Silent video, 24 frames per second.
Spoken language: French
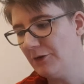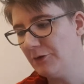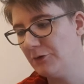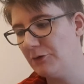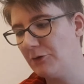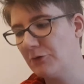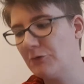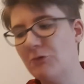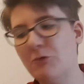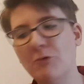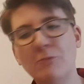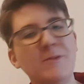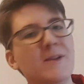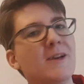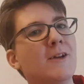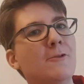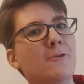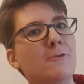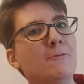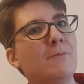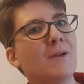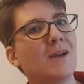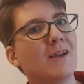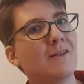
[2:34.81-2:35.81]
euh, combien
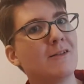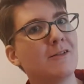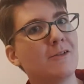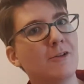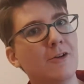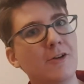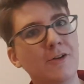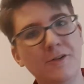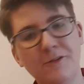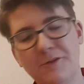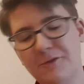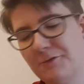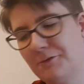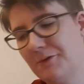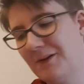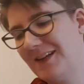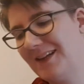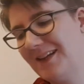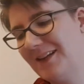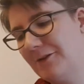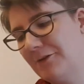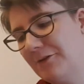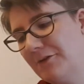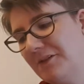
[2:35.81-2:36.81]
de personnes sur
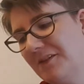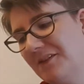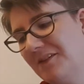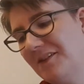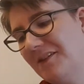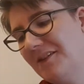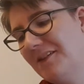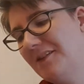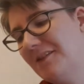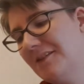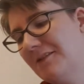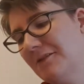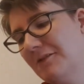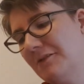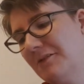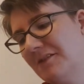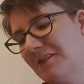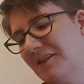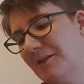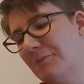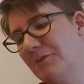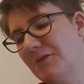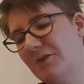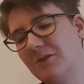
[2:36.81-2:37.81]
les
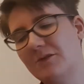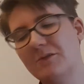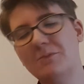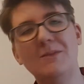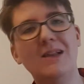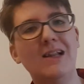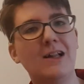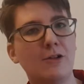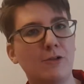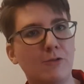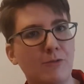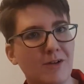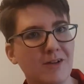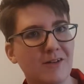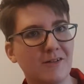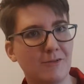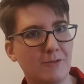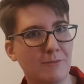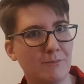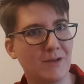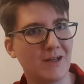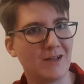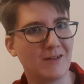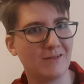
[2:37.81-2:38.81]
670
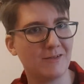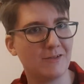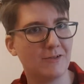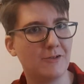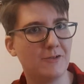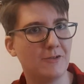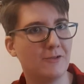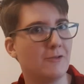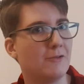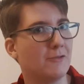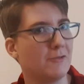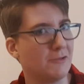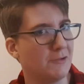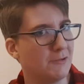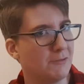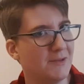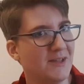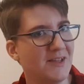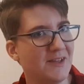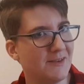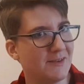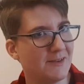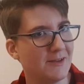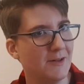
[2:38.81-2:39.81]
300 personnes en
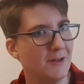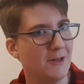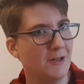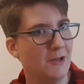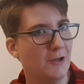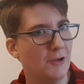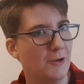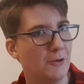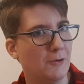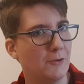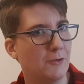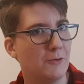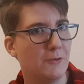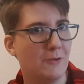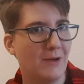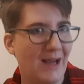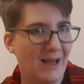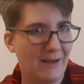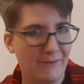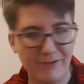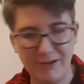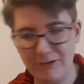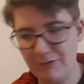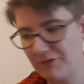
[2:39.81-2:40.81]
Suisse
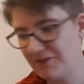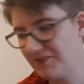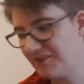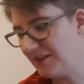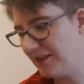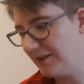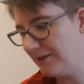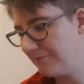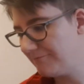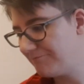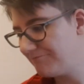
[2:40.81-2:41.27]
avaient le CED?